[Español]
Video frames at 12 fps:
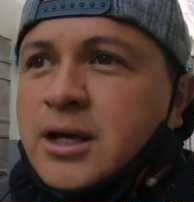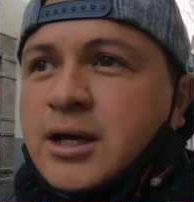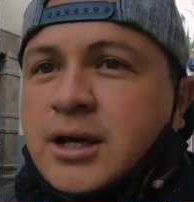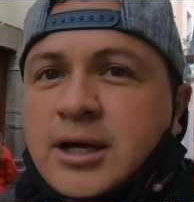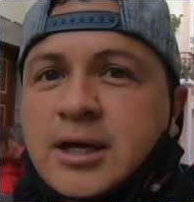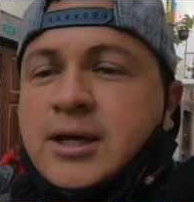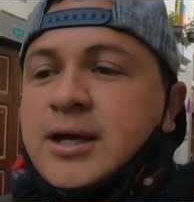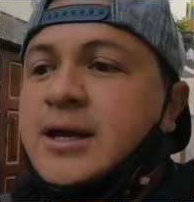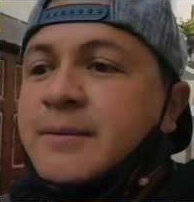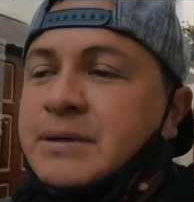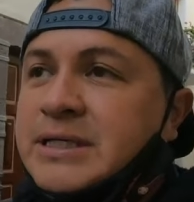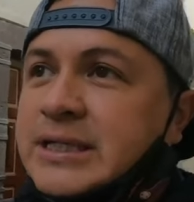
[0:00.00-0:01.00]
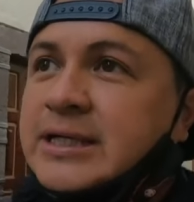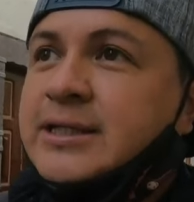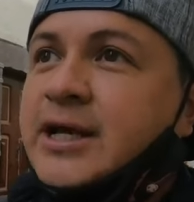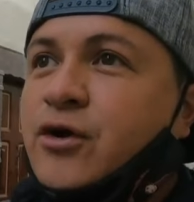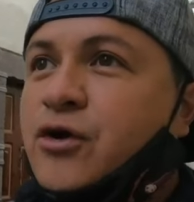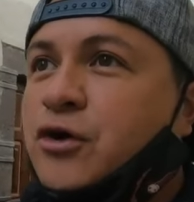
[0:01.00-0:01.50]
eh,
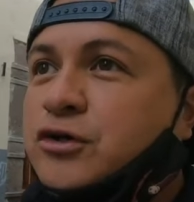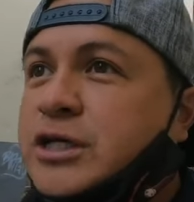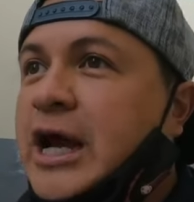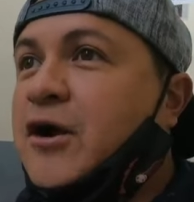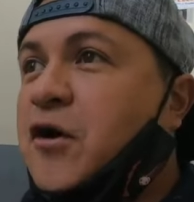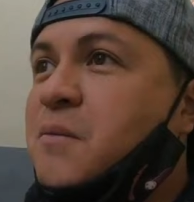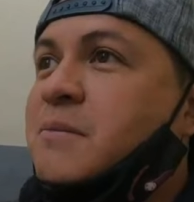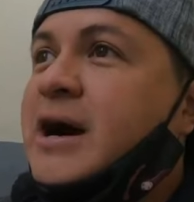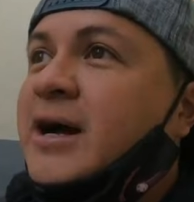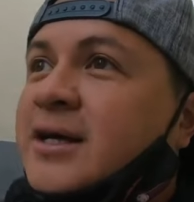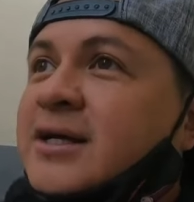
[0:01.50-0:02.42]
visite, conozca, coma,